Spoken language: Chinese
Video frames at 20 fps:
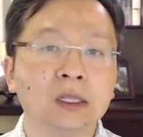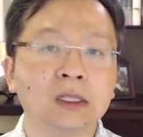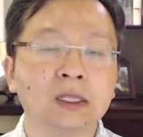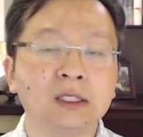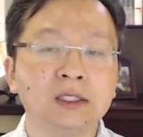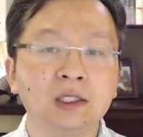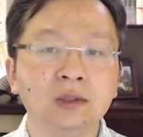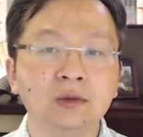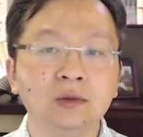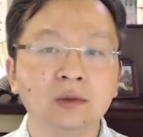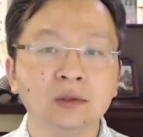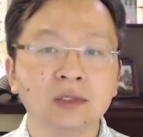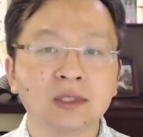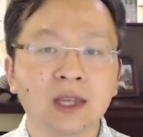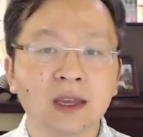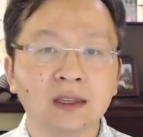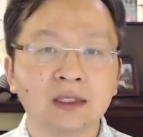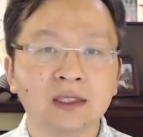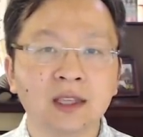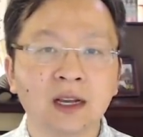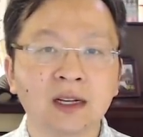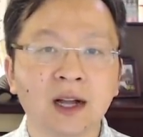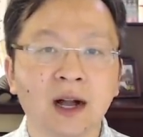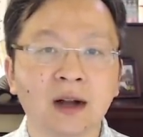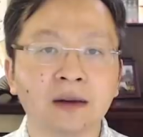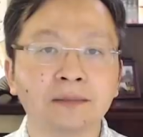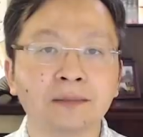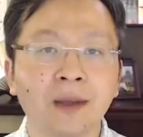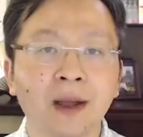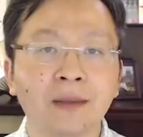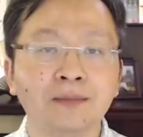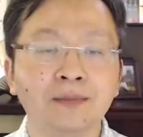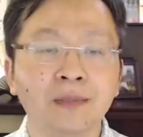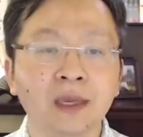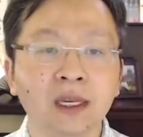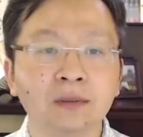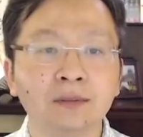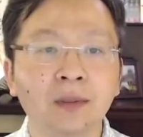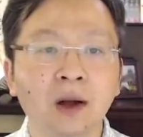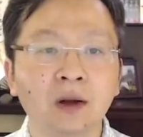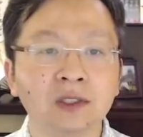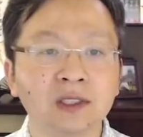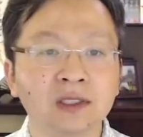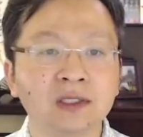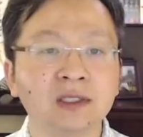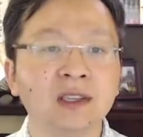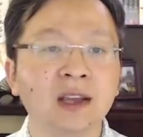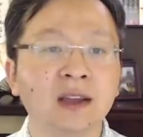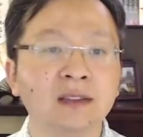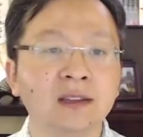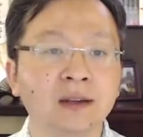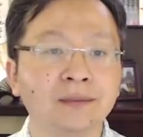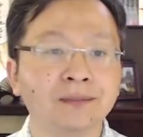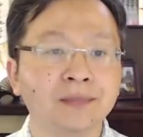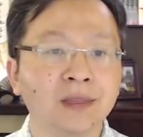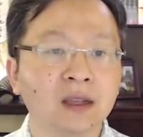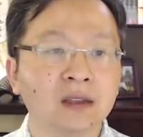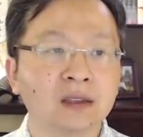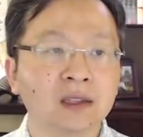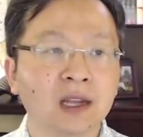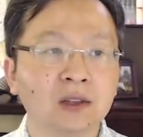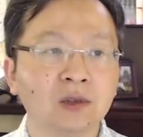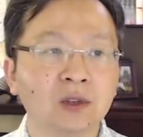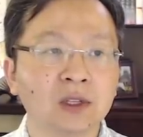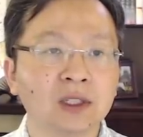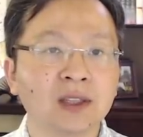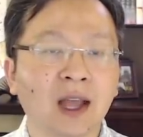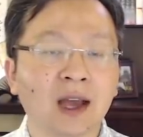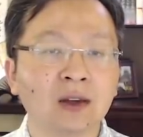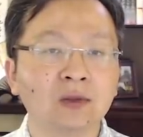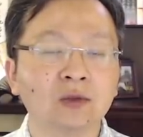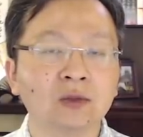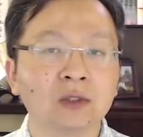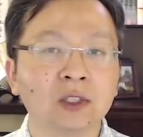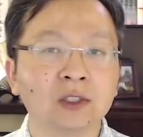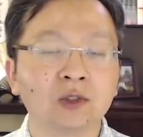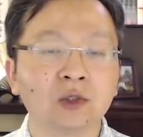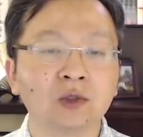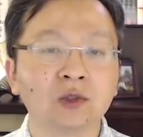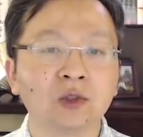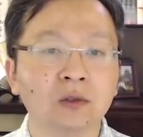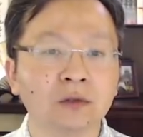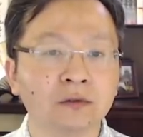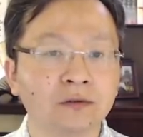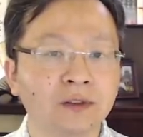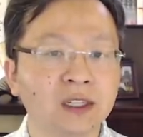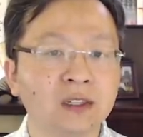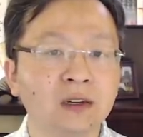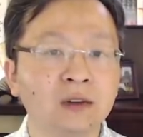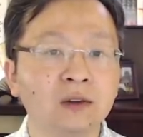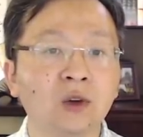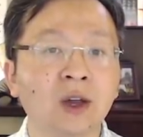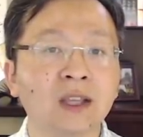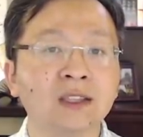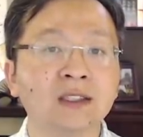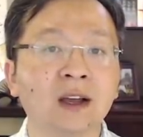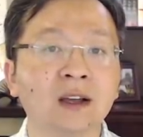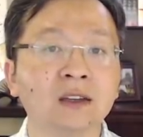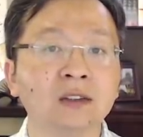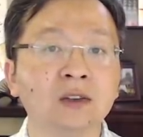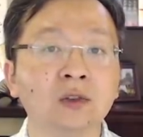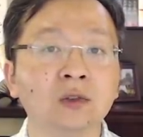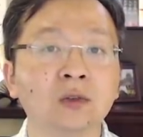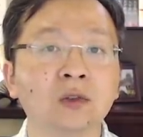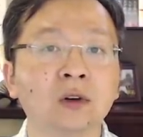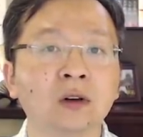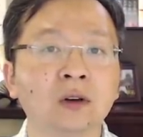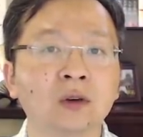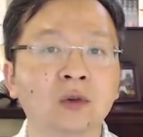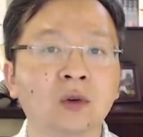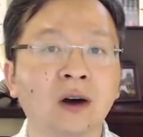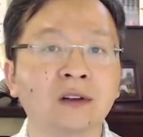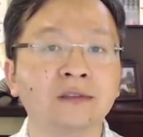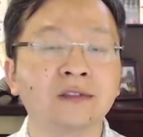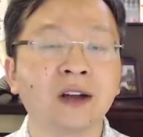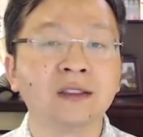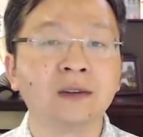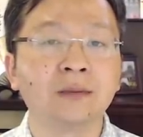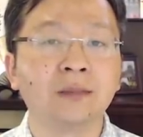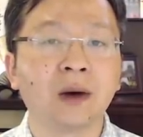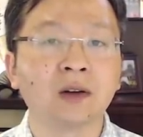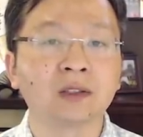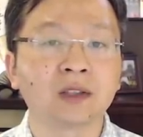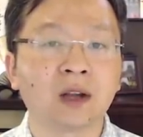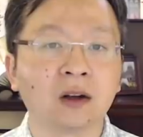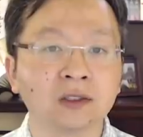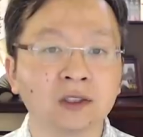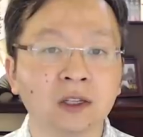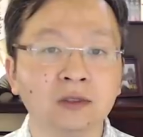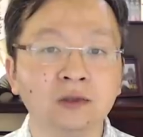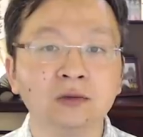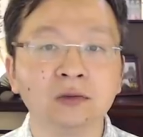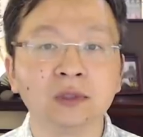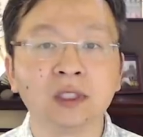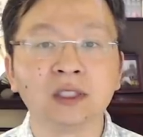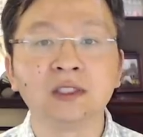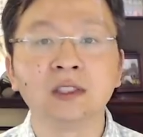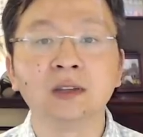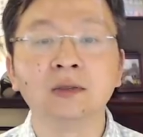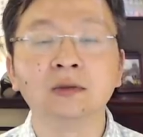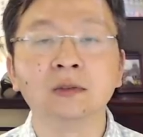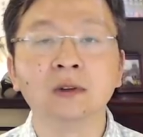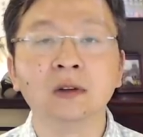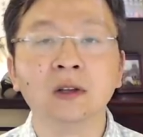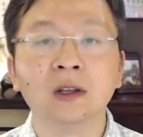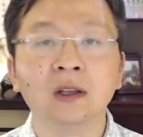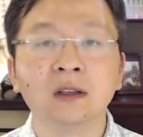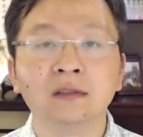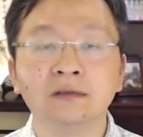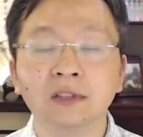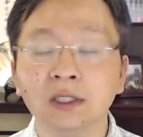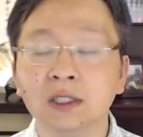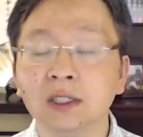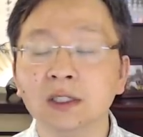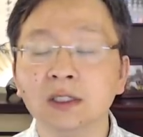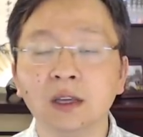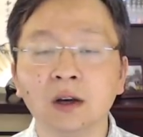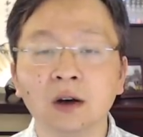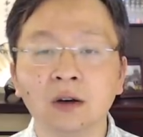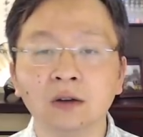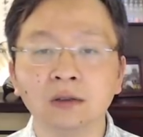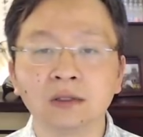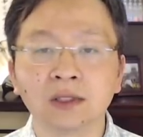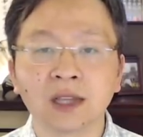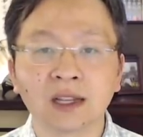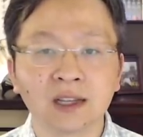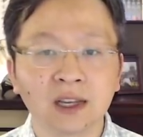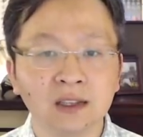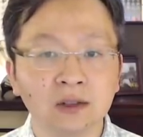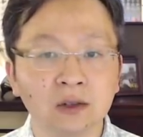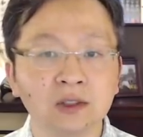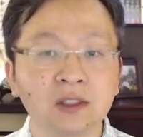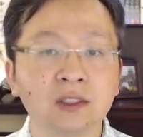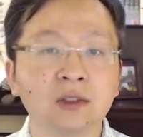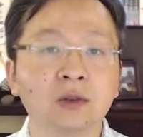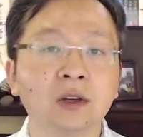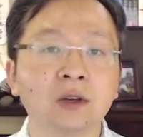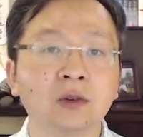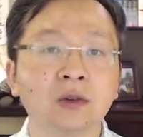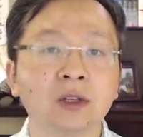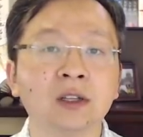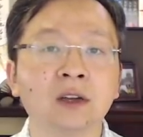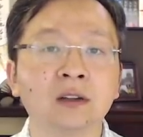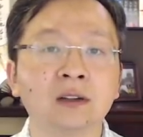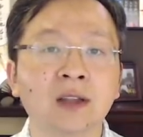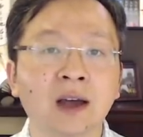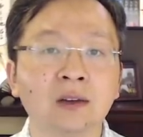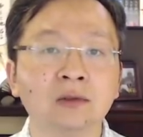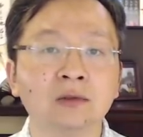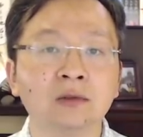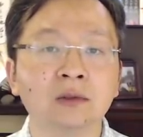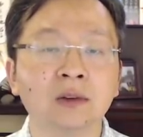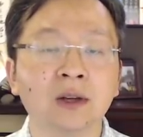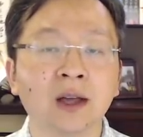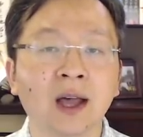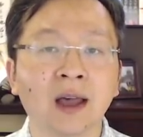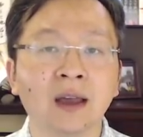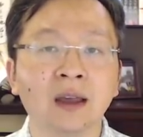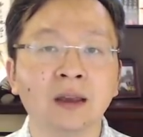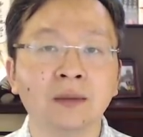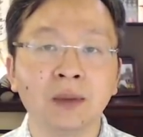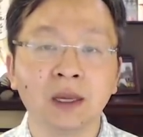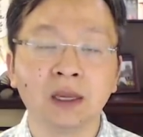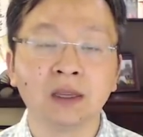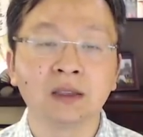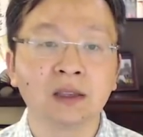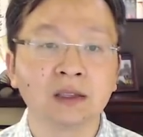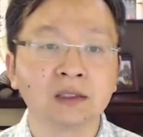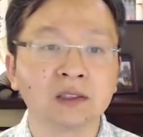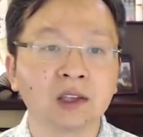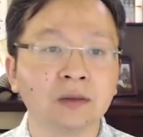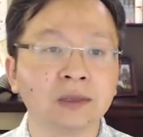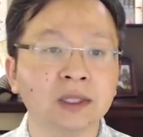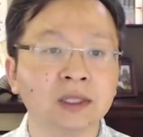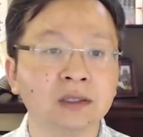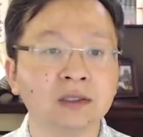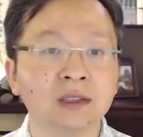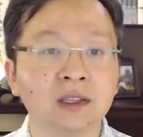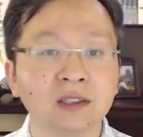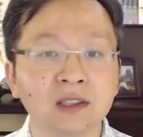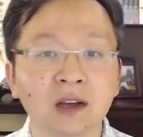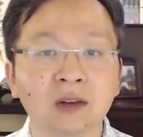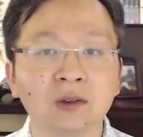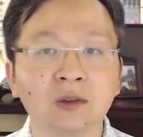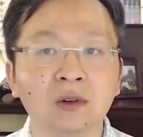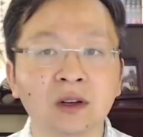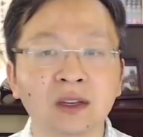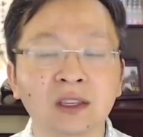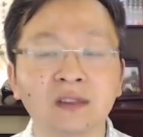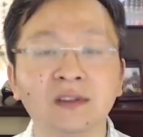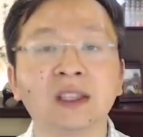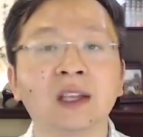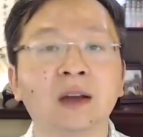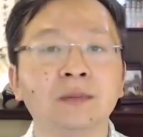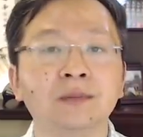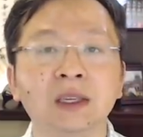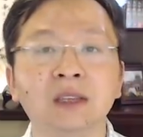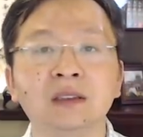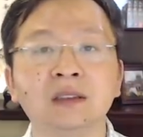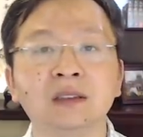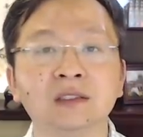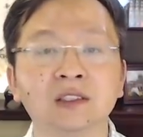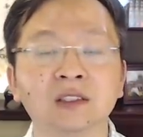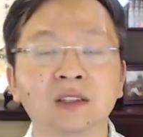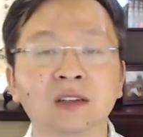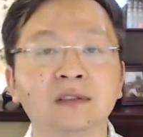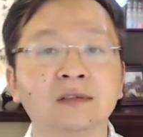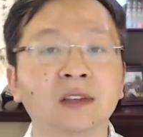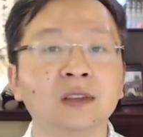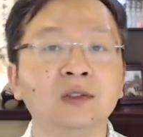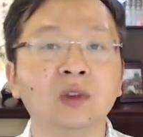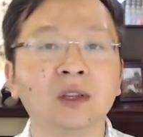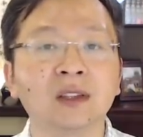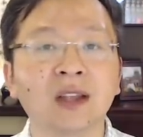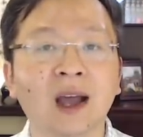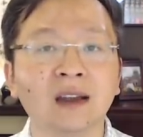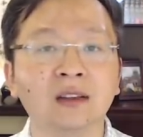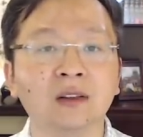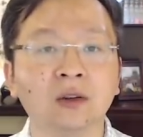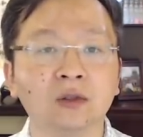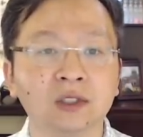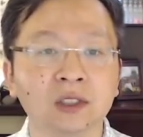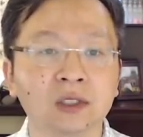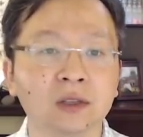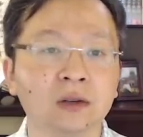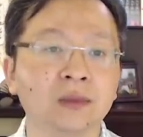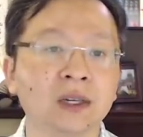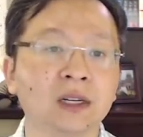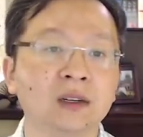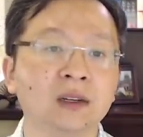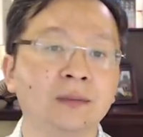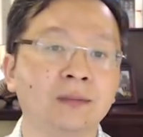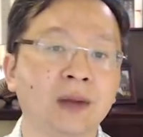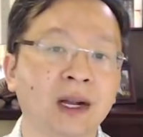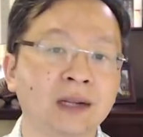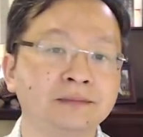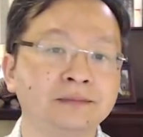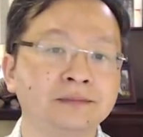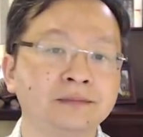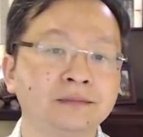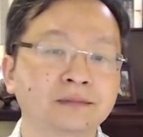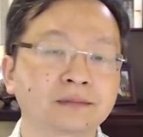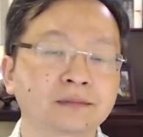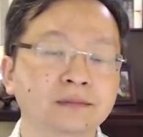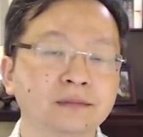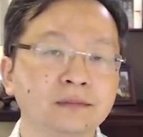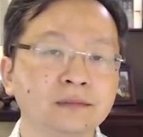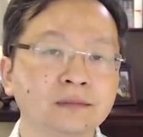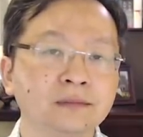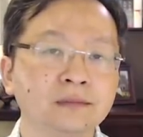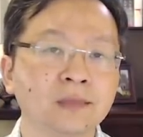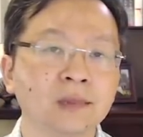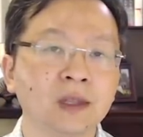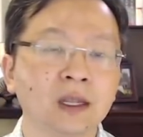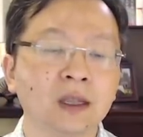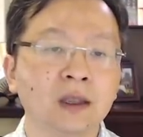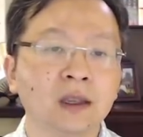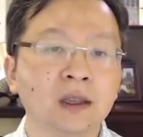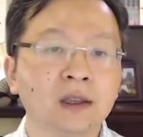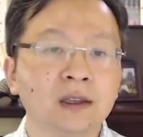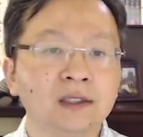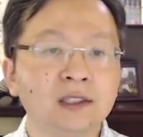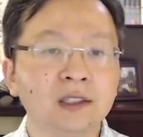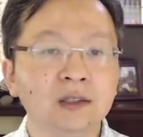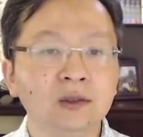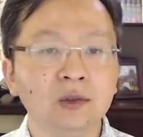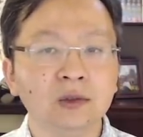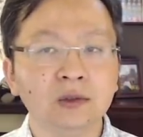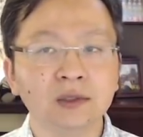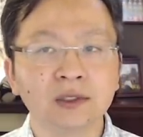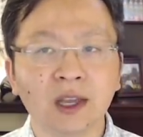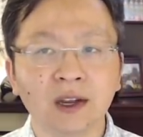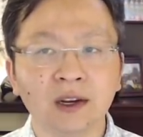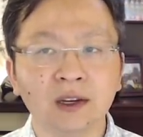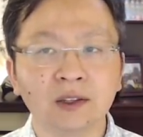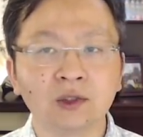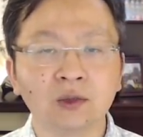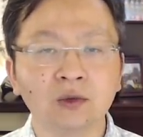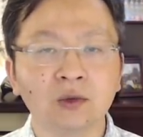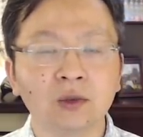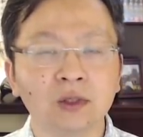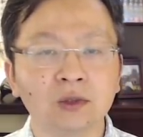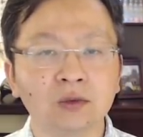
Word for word: 那金庸在香港办《明报》期间呢，他对大陆的种种非人乱象有过广泛的报道、深入的揭露。文革以后，他才有机会回到大陆，还被邓小平接见过，因为他毕竟是个文学泰斗，是个名人嘛。金庸在中国的